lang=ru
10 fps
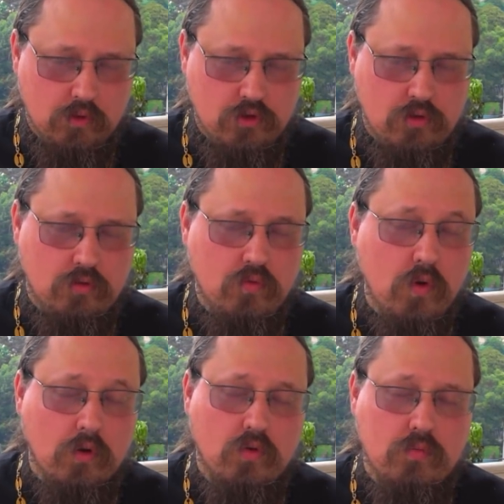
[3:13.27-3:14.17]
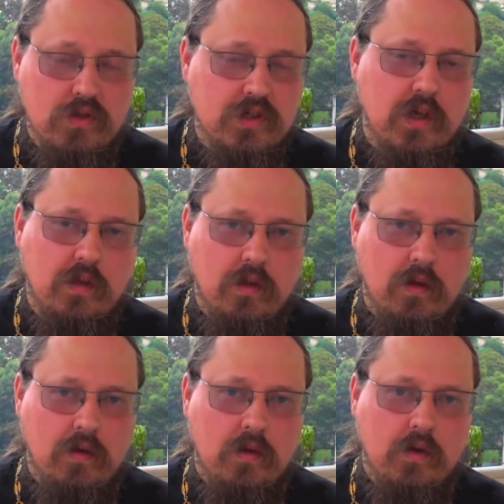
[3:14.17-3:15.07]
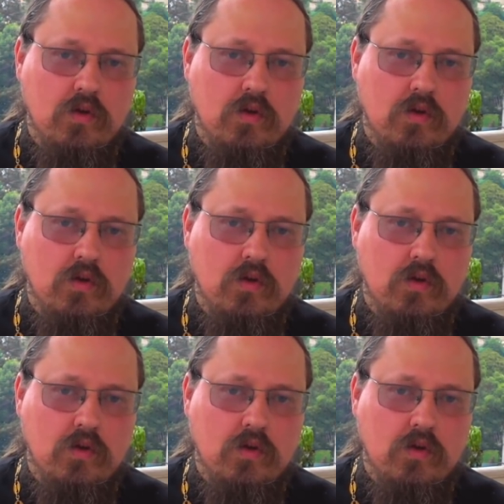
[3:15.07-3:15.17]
очень твердое убеждение,